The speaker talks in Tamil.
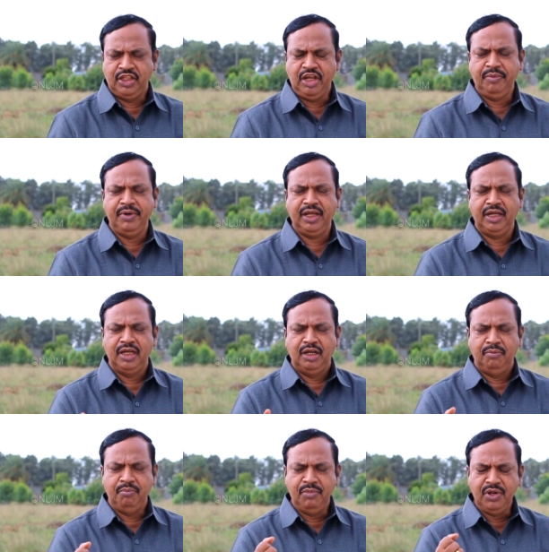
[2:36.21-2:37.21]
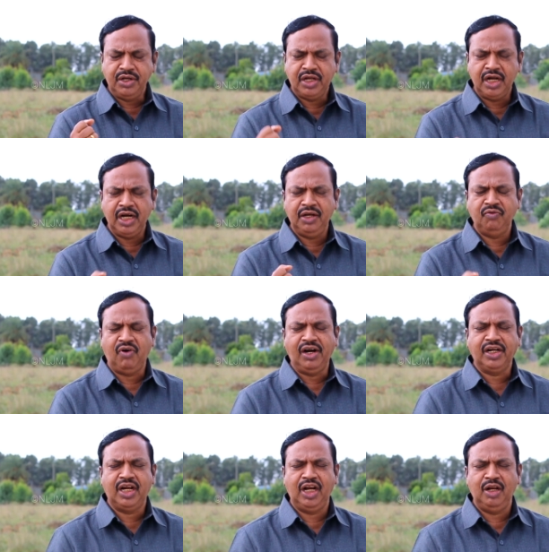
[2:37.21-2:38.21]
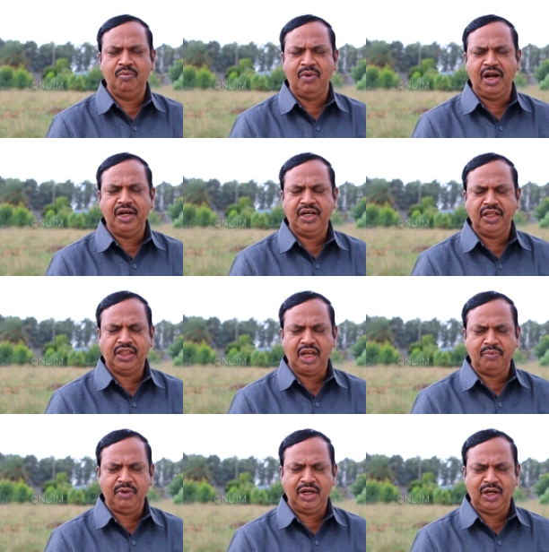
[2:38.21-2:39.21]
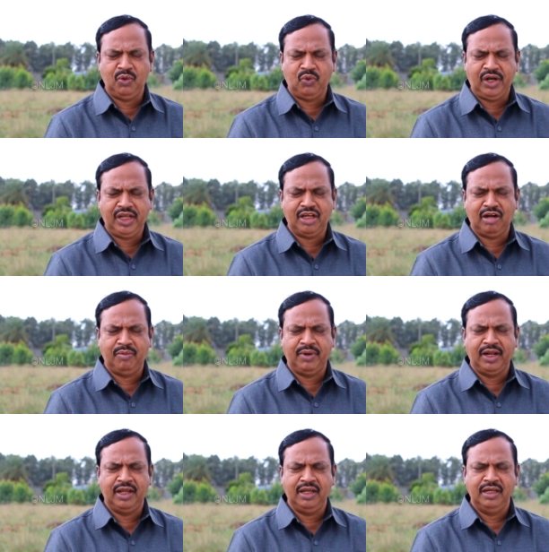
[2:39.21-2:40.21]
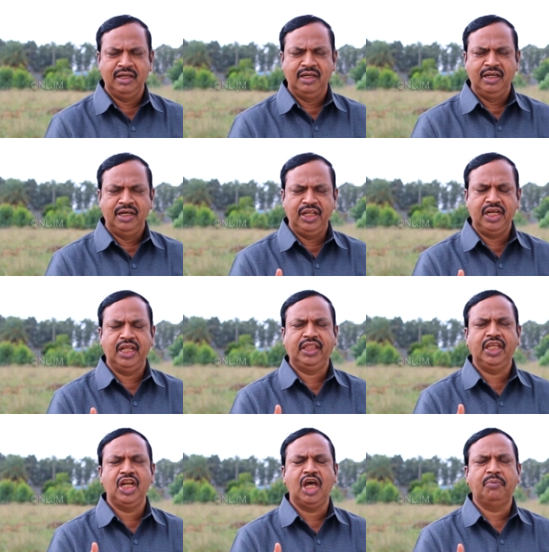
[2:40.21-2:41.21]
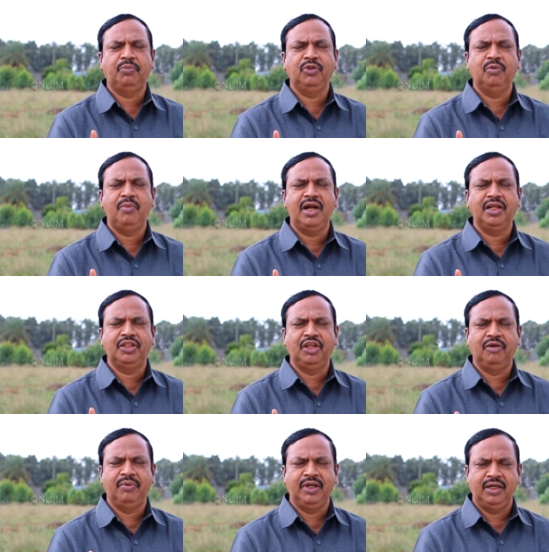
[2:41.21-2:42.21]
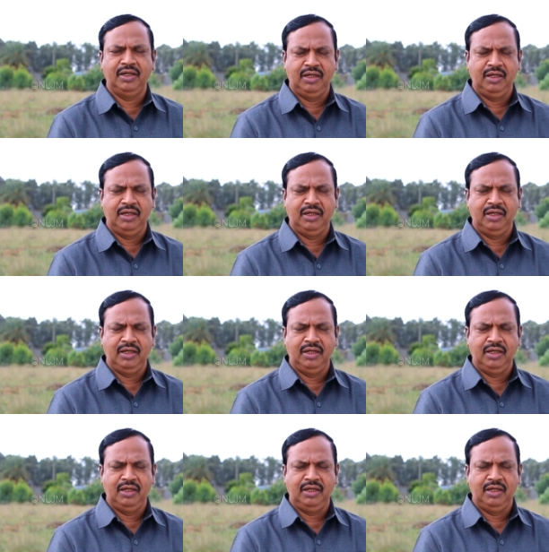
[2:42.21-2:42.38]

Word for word: தேவனே மிருகங்களின் வாழ்க்கையிலே மலட்டு தன்மைகளை உடைக்கிறவரே நீர் எத்தனை அற்புதமான தேவன்